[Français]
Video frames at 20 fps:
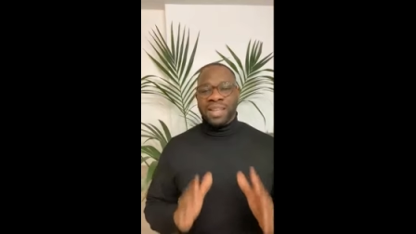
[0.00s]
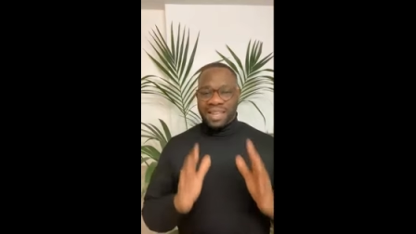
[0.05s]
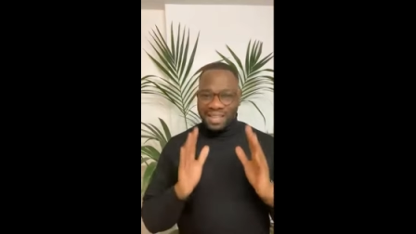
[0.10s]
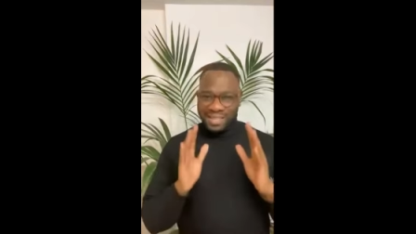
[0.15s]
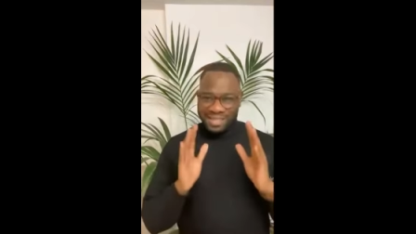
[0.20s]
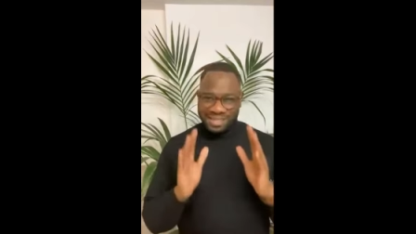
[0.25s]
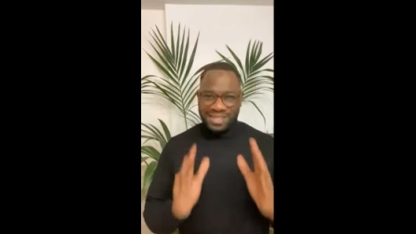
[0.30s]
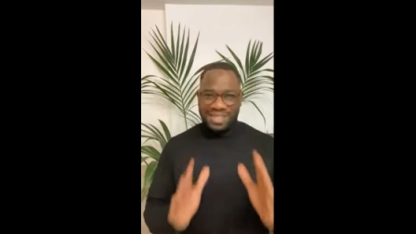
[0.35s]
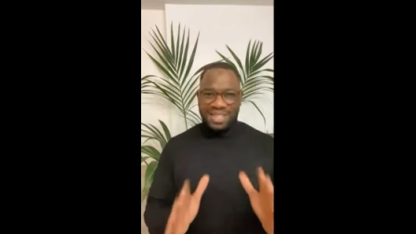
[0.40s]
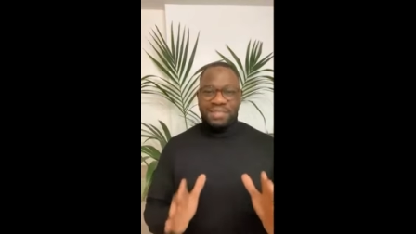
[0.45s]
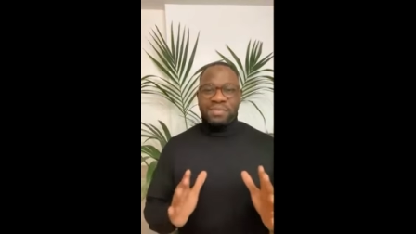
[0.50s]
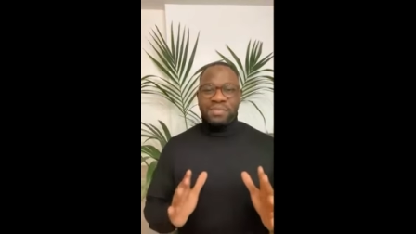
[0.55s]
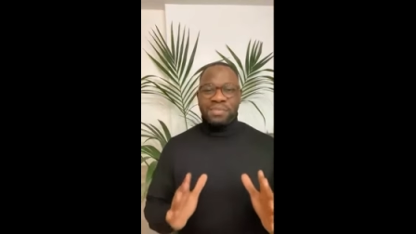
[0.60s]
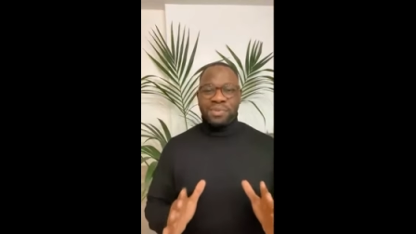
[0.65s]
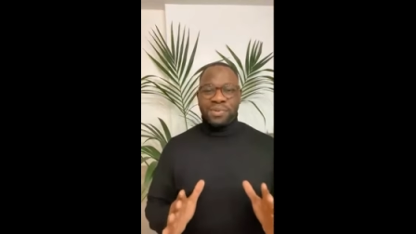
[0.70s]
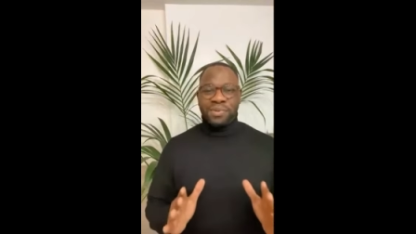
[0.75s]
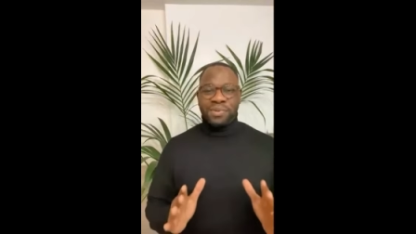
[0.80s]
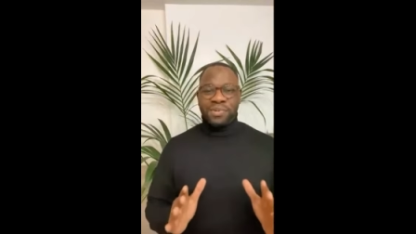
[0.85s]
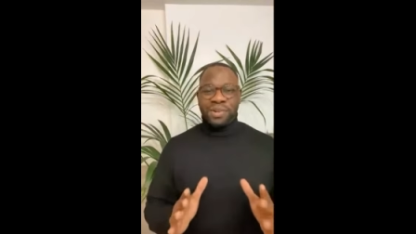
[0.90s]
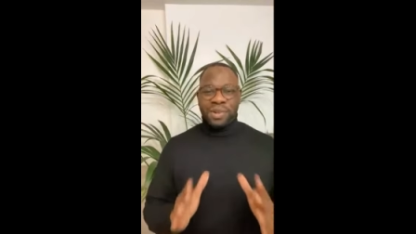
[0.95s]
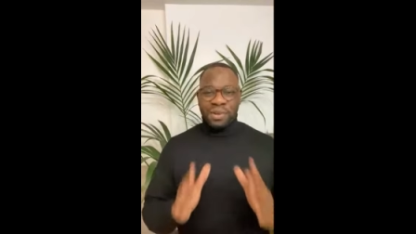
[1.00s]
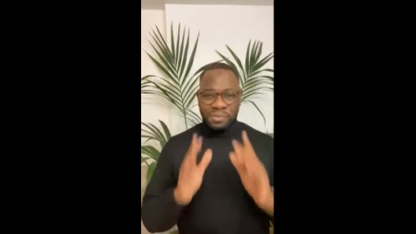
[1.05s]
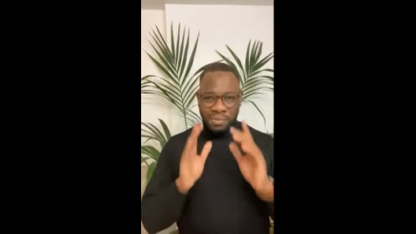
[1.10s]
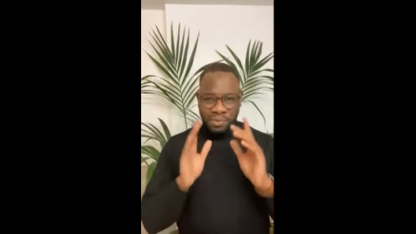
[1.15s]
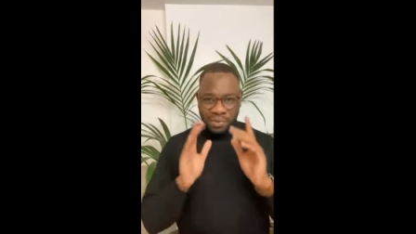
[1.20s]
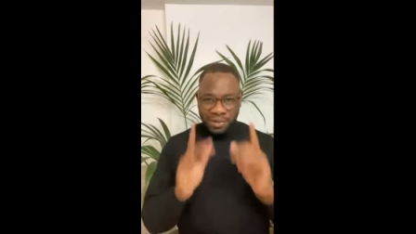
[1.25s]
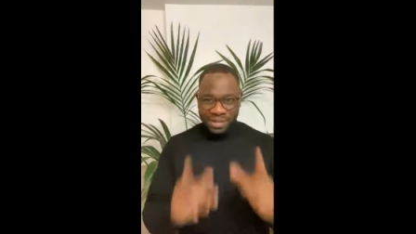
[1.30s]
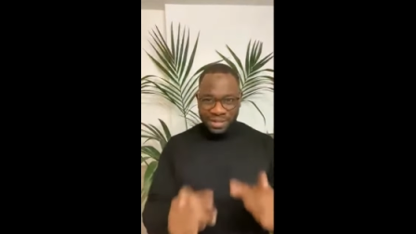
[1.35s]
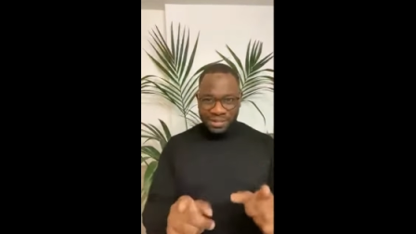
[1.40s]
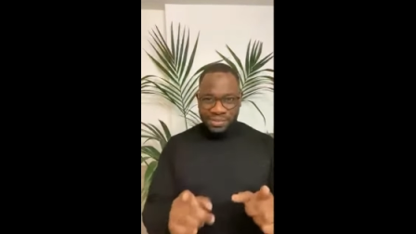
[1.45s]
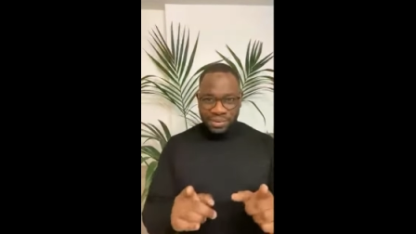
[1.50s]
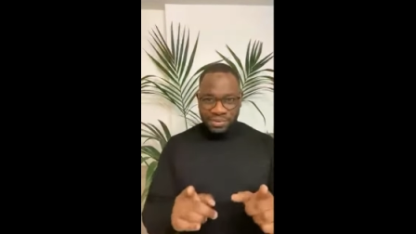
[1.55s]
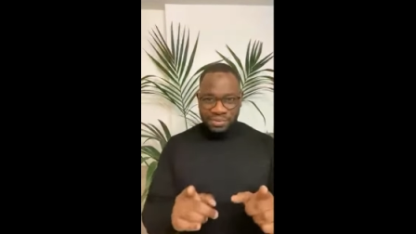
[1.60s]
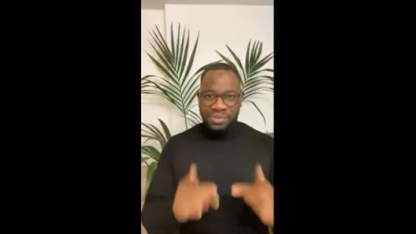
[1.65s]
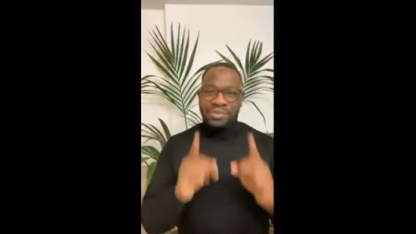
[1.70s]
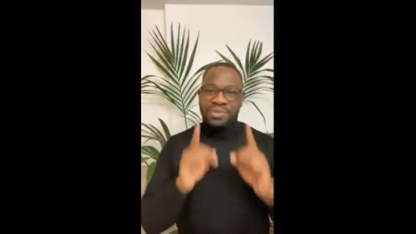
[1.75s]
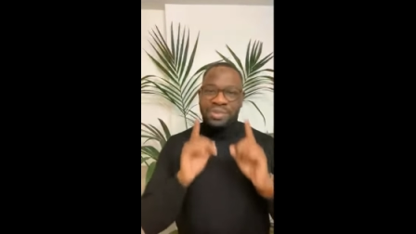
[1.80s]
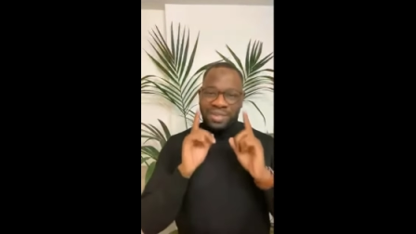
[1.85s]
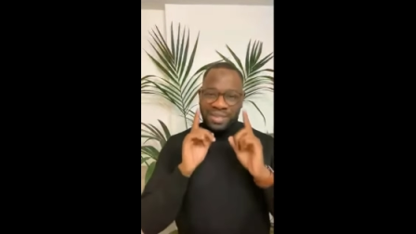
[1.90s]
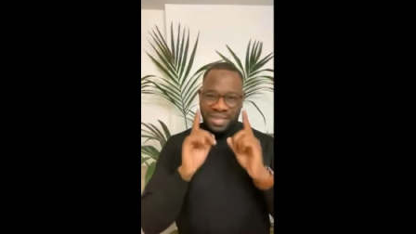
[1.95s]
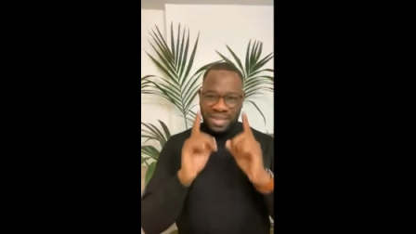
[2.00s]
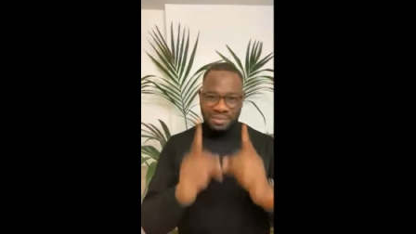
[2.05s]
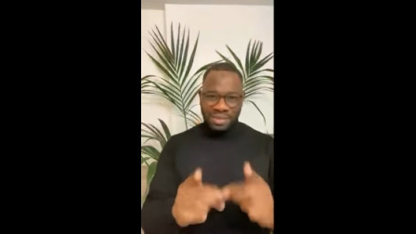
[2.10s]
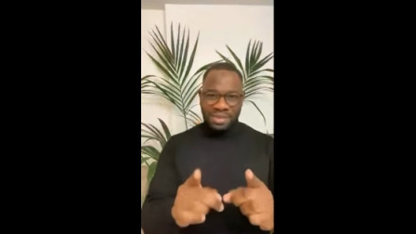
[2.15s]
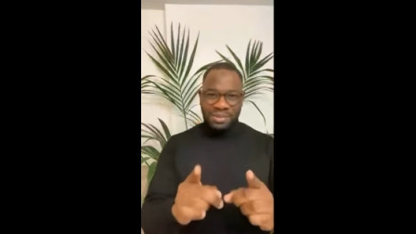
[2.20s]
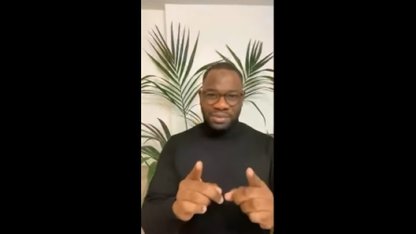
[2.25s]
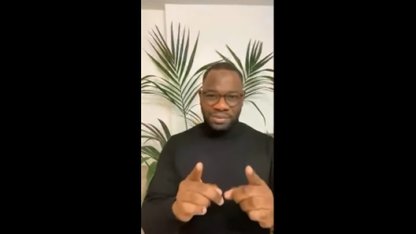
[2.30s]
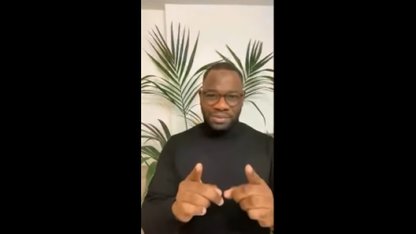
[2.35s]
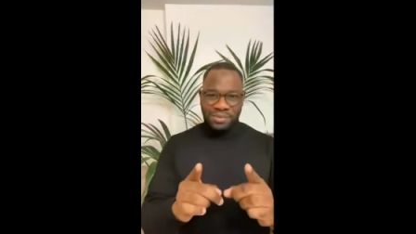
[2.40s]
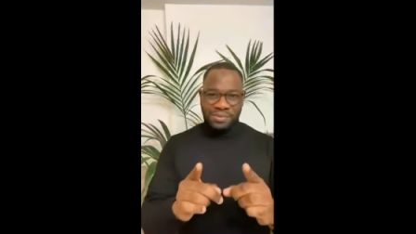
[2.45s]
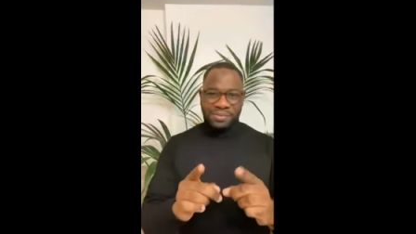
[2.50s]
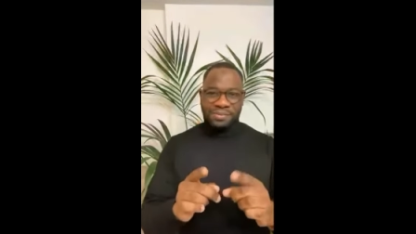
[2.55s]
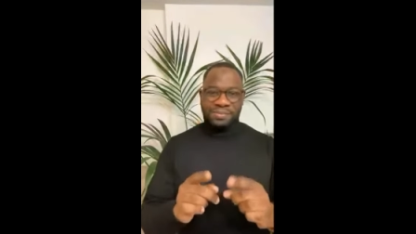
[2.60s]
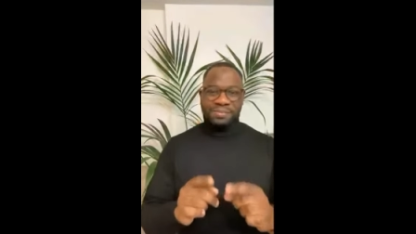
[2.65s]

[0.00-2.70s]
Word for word: ainsi qu'à vos proches. Prenez soin de vous et à bientôt.